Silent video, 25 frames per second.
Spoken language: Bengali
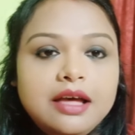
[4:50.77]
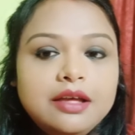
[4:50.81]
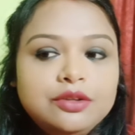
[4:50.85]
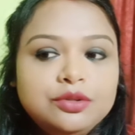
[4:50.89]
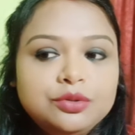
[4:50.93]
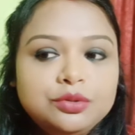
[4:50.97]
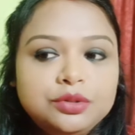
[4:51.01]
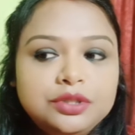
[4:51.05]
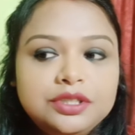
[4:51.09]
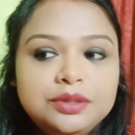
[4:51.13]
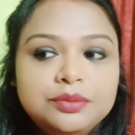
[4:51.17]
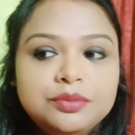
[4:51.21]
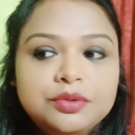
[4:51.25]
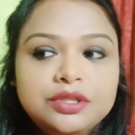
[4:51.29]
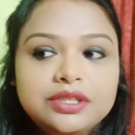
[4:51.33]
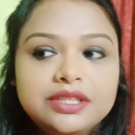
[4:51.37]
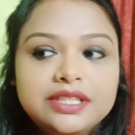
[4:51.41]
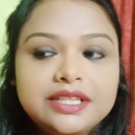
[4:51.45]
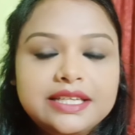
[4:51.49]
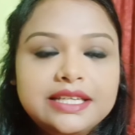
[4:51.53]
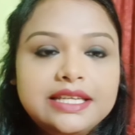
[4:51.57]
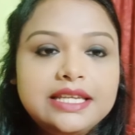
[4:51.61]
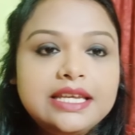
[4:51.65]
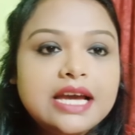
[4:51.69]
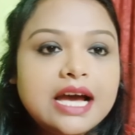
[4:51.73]
সত্যি বলতে
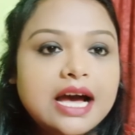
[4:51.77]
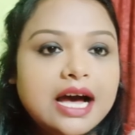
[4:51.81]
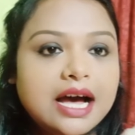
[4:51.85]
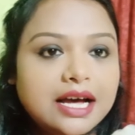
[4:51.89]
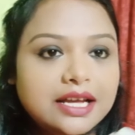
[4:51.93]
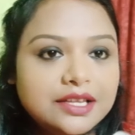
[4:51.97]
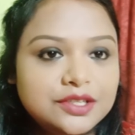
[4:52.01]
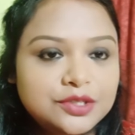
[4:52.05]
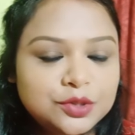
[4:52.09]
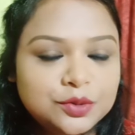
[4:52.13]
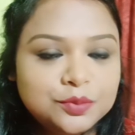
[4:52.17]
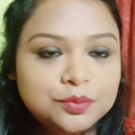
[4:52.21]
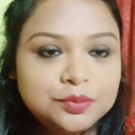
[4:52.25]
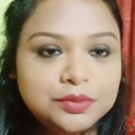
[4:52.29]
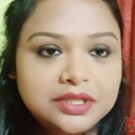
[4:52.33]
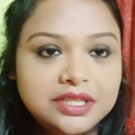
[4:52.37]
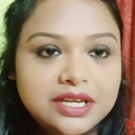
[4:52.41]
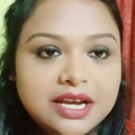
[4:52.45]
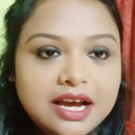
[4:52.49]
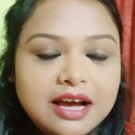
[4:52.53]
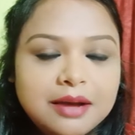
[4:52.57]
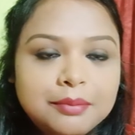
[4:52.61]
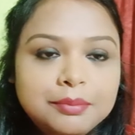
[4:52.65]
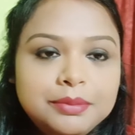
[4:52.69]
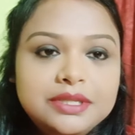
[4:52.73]
কি আজ অবধি
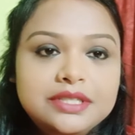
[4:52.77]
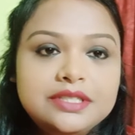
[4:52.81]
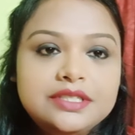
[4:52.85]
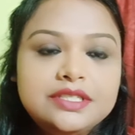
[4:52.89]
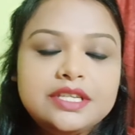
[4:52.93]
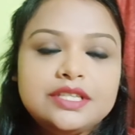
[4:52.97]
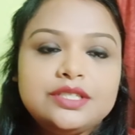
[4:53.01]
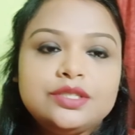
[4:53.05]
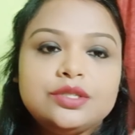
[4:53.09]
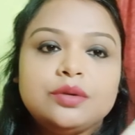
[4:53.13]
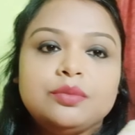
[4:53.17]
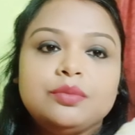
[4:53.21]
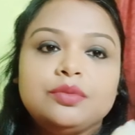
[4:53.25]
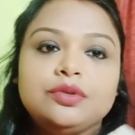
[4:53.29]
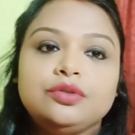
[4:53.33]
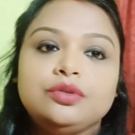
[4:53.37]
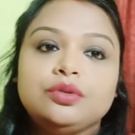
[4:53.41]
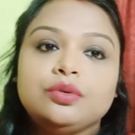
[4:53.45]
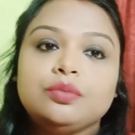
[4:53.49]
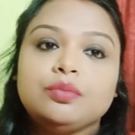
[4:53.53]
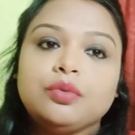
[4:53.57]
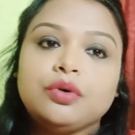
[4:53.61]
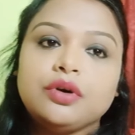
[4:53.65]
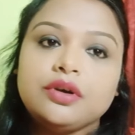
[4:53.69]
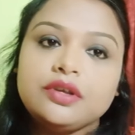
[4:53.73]
আমি যে সমস্ত
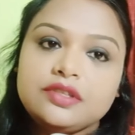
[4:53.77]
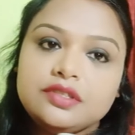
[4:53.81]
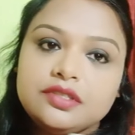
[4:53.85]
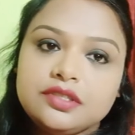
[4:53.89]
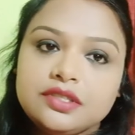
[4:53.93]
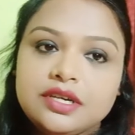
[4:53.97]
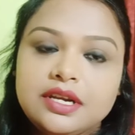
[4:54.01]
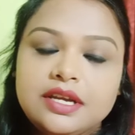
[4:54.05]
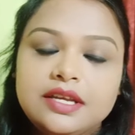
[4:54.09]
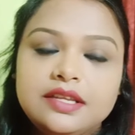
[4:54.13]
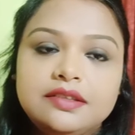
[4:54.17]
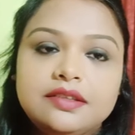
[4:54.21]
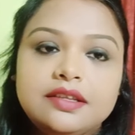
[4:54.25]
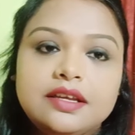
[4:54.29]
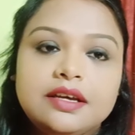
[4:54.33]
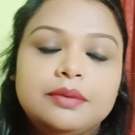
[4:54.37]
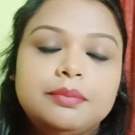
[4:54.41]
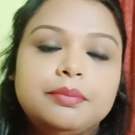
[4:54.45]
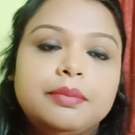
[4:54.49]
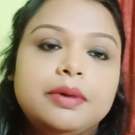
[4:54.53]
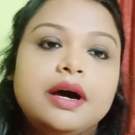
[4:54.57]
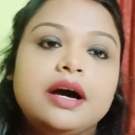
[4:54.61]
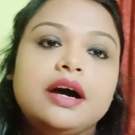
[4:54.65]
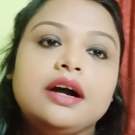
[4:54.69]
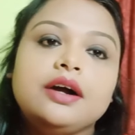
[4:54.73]
ময়শ্চারাইজার
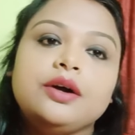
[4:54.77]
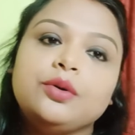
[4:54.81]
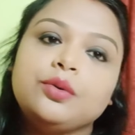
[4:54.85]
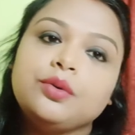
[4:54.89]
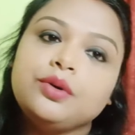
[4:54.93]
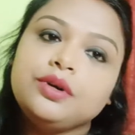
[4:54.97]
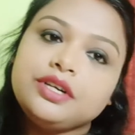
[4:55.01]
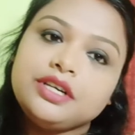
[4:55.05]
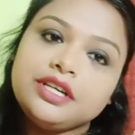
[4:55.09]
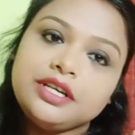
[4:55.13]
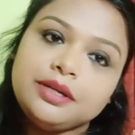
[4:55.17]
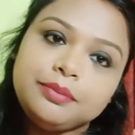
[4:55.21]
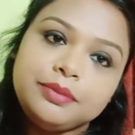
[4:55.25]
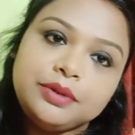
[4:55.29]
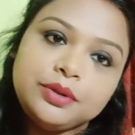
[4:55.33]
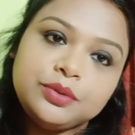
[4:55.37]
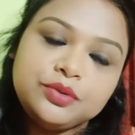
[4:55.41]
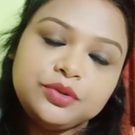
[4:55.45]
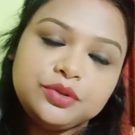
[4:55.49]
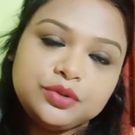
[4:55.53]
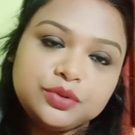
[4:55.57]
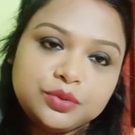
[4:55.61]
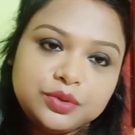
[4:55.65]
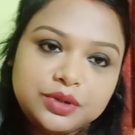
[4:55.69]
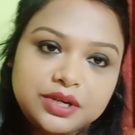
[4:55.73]
বা কোল্ড ক্রিম
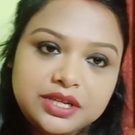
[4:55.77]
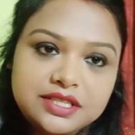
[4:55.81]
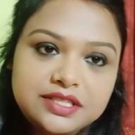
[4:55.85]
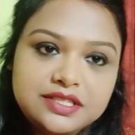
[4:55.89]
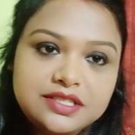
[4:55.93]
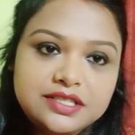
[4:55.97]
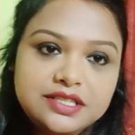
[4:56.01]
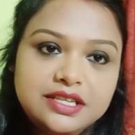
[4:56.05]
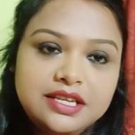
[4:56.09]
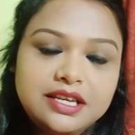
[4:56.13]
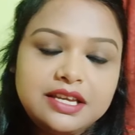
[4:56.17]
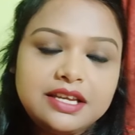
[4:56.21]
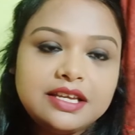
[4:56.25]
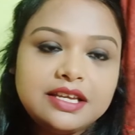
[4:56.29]
ইউজ করেছি